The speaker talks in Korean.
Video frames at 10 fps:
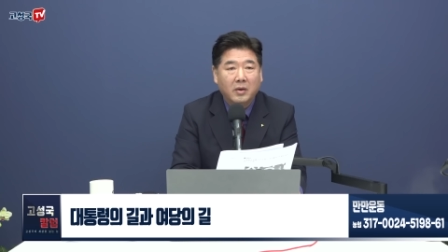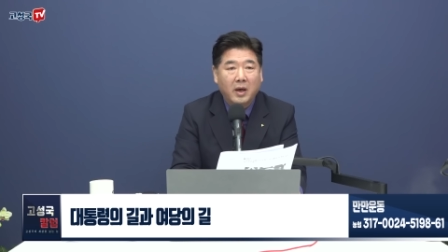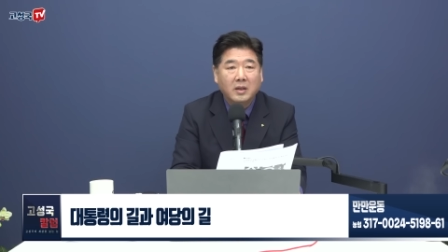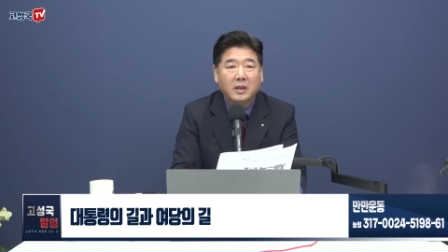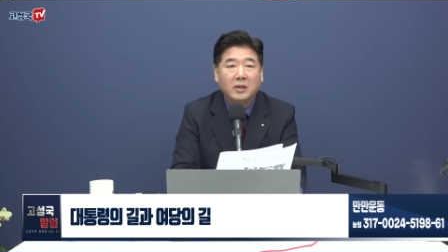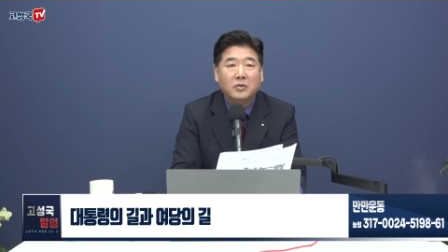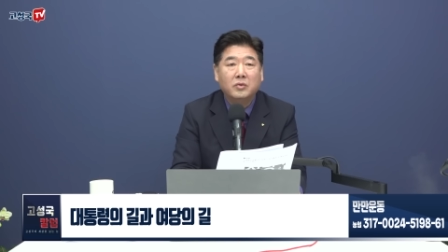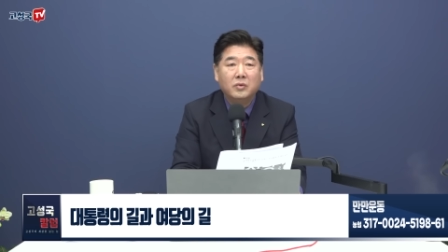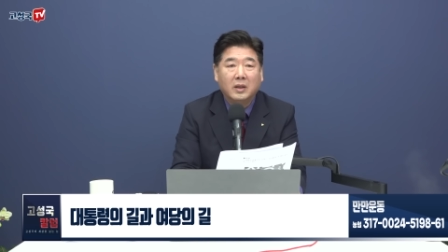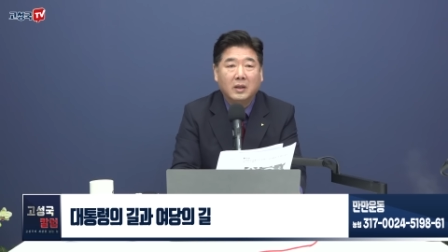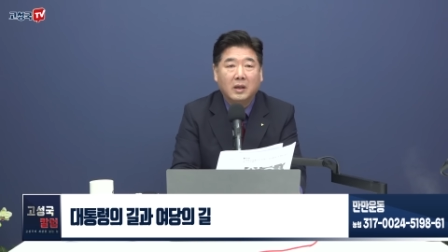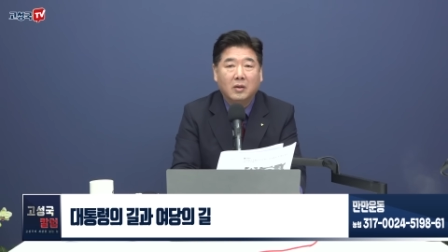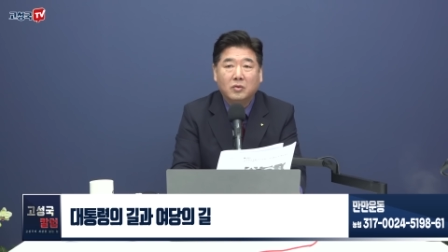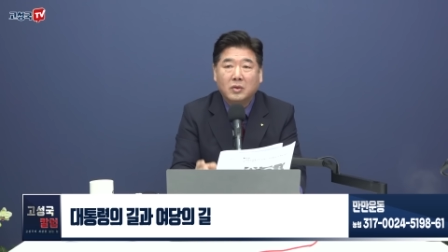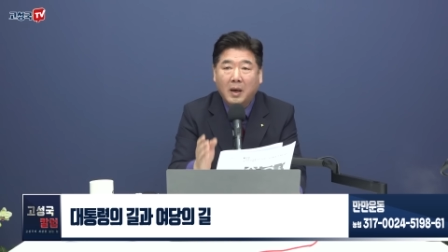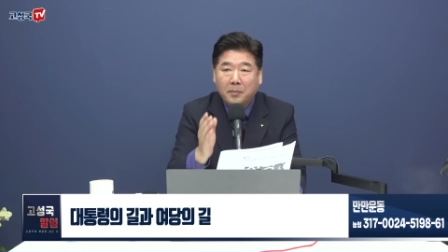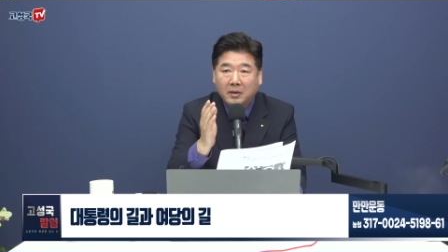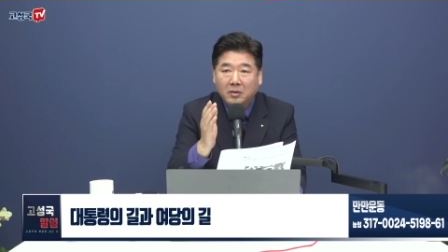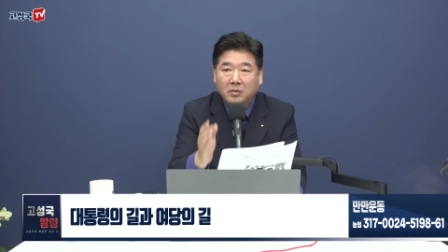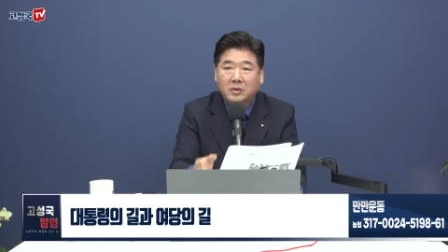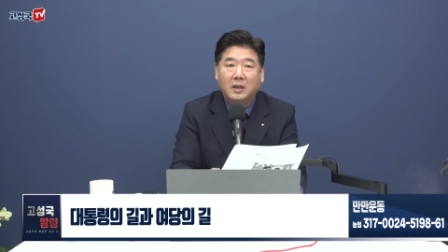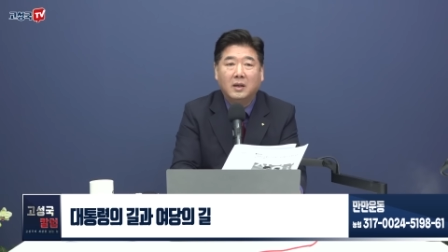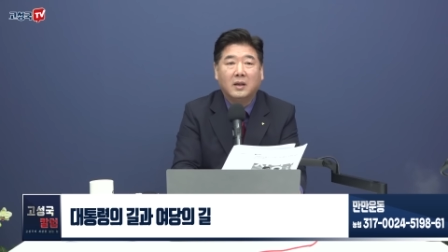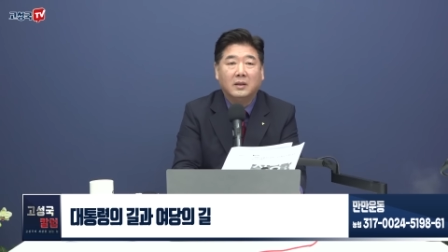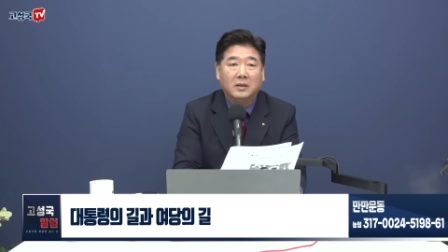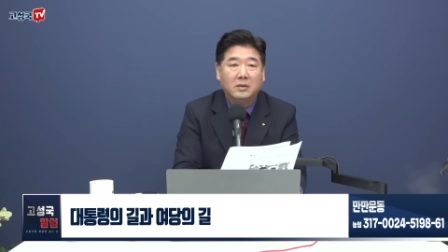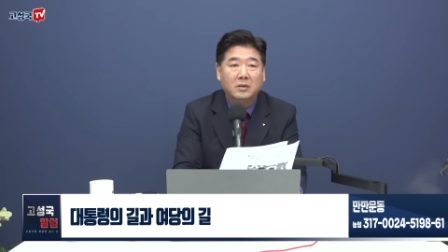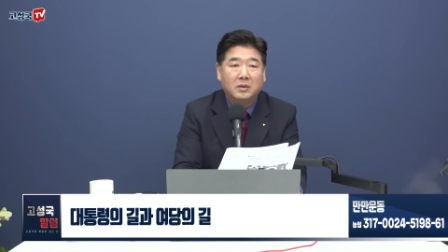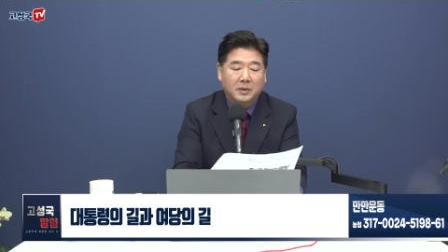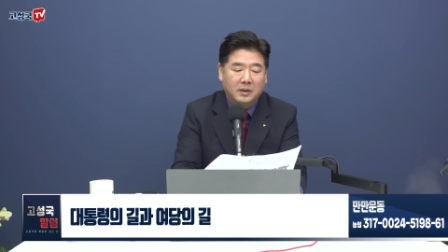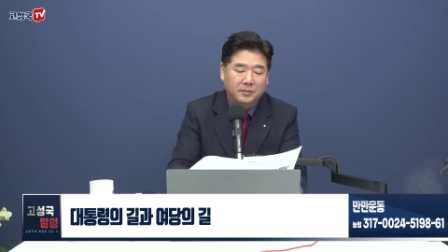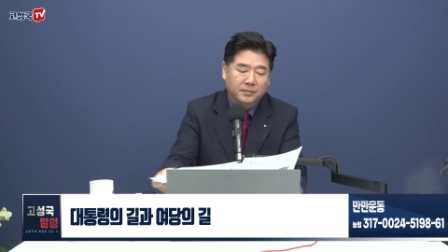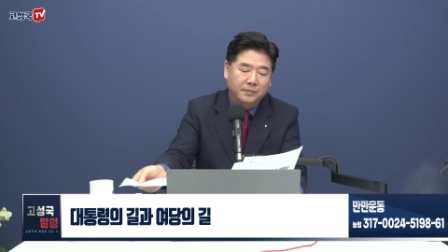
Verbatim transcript: 굉장히 중요하다라고 좌파들도 생각한다는 뜻입니다.